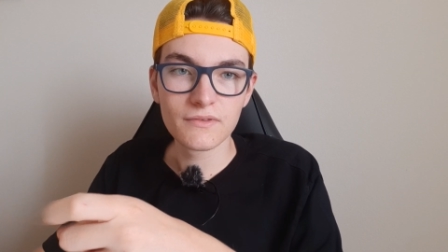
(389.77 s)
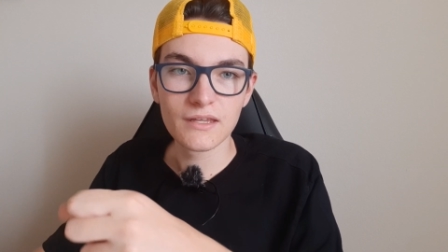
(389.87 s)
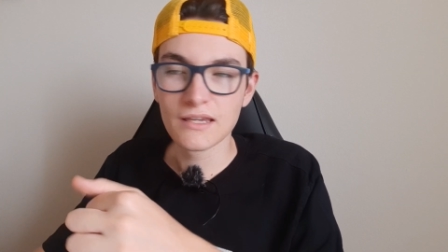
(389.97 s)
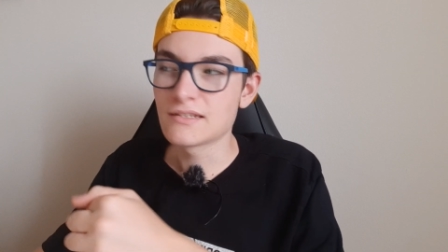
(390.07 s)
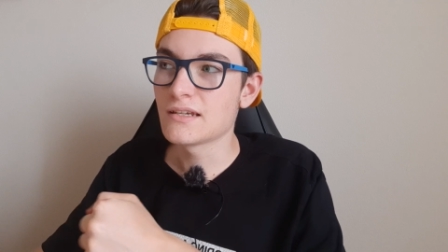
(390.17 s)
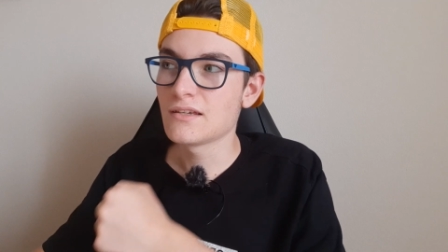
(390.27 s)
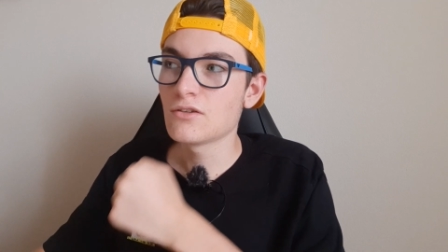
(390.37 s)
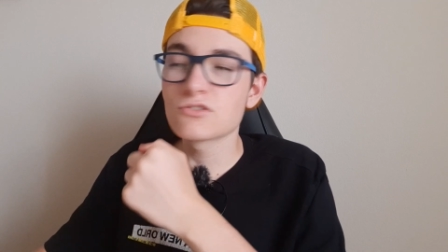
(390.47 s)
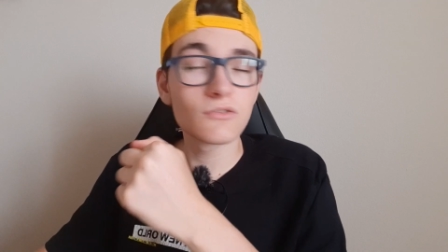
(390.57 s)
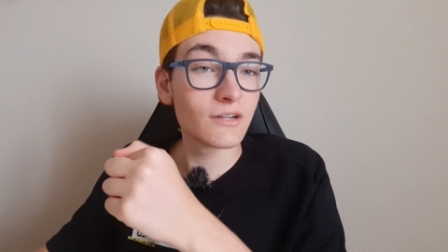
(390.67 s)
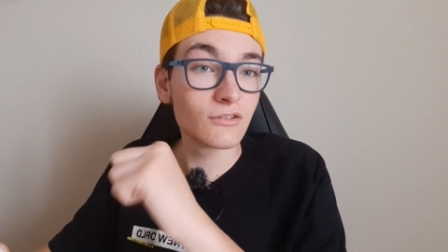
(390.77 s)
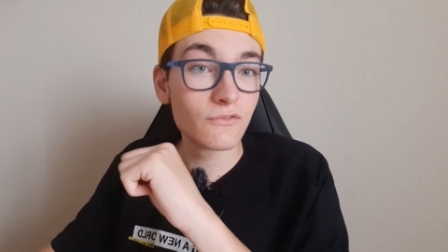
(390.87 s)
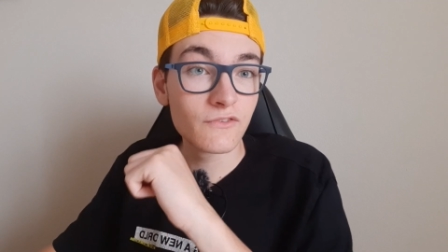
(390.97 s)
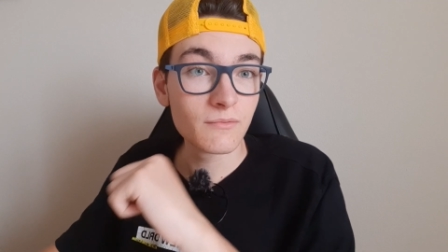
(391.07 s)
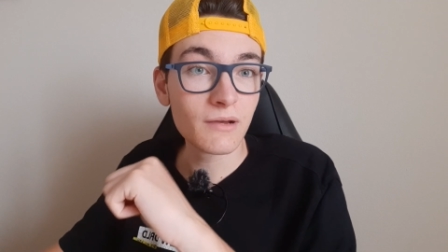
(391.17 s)
E se io ho già guardato il
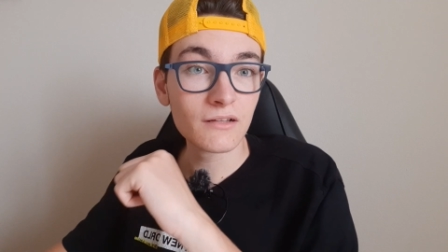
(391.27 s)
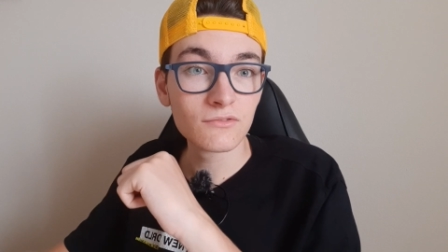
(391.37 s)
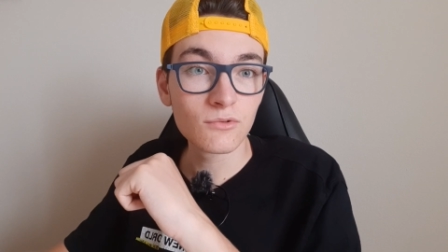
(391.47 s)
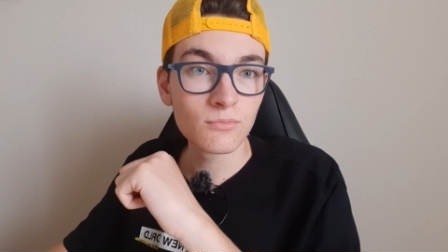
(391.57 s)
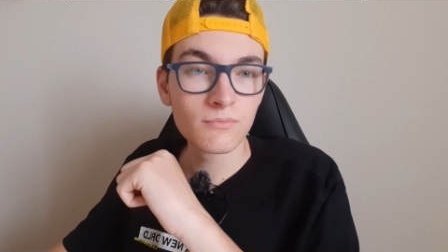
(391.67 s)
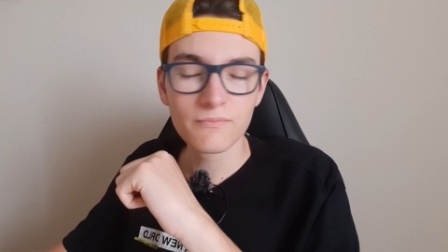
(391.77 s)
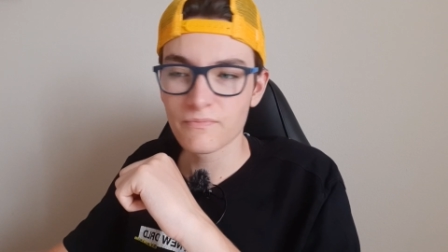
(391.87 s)
film Andrum,